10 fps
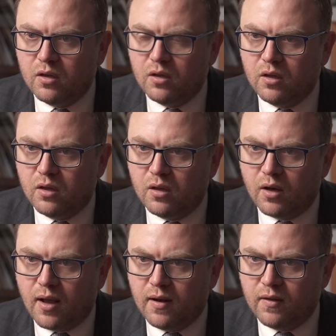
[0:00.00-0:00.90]
Y,
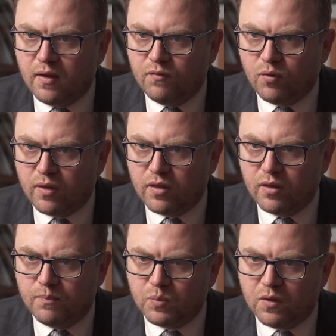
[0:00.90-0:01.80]
realnej
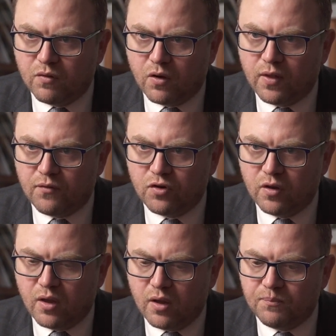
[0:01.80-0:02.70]
władzy
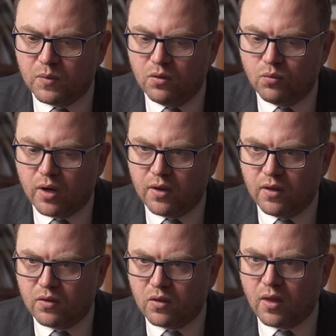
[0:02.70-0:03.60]
wykonawczej na Ukrainie.